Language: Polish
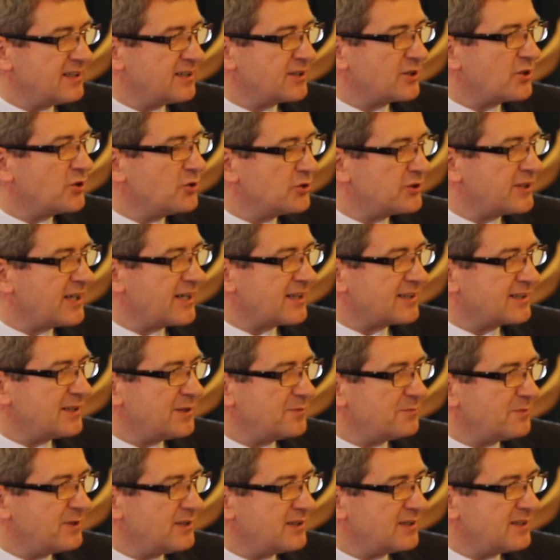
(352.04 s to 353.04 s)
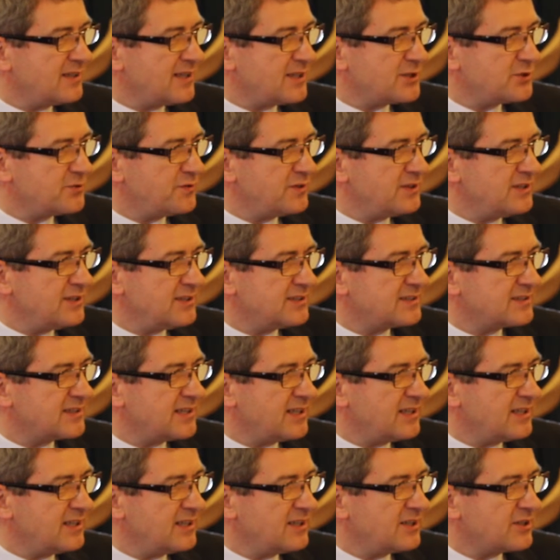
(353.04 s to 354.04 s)
kontraktem dla
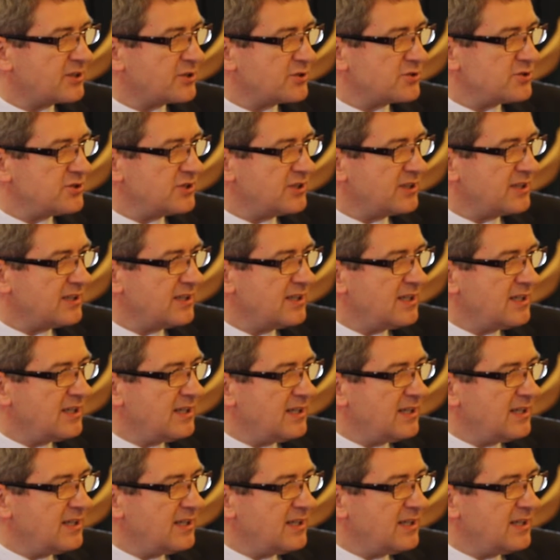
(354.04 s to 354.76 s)
świdnickiej rodziny.